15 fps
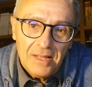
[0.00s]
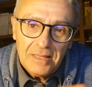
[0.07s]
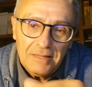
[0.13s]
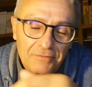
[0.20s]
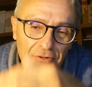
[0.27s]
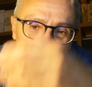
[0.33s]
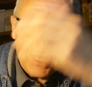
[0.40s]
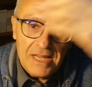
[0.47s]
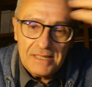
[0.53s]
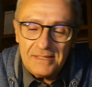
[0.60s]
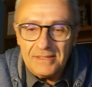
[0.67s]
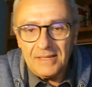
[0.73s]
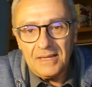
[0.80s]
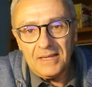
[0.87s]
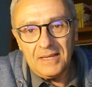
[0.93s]
le
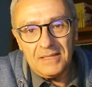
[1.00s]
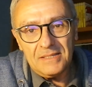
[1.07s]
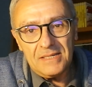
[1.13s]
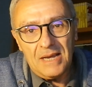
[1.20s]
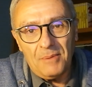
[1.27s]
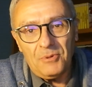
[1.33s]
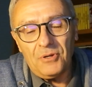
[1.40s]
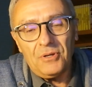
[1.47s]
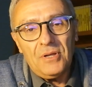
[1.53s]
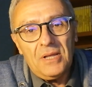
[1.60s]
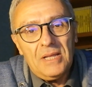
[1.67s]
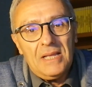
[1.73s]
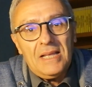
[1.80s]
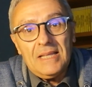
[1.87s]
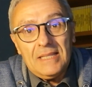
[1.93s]
foreste, diciamo,
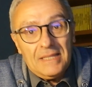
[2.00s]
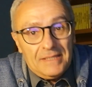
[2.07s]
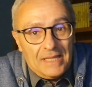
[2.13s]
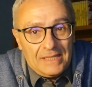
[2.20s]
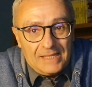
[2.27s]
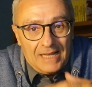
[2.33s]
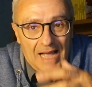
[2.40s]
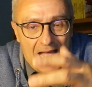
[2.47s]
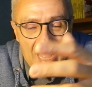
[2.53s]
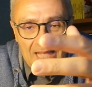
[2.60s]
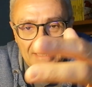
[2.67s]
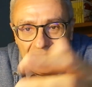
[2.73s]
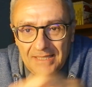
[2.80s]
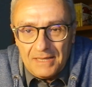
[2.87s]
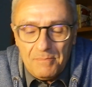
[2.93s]
eh, del
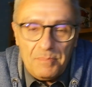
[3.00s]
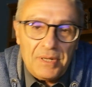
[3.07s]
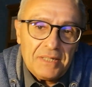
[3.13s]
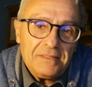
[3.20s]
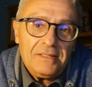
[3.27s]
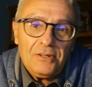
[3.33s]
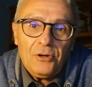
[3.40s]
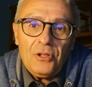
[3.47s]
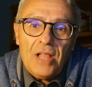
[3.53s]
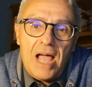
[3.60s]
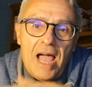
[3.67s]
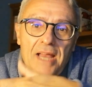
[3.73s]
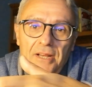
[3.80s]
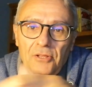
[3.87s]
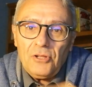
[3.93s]
Canada in
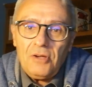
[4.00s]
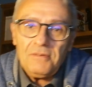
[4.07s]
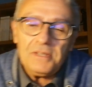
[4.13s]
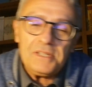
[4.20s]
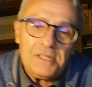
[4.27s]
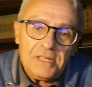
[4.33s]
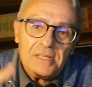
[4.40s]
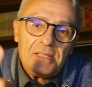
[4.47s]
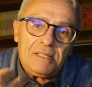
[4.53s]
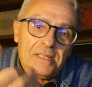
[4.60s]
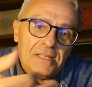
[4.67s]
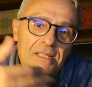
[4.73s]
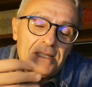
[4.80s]
particolare, dove si, si,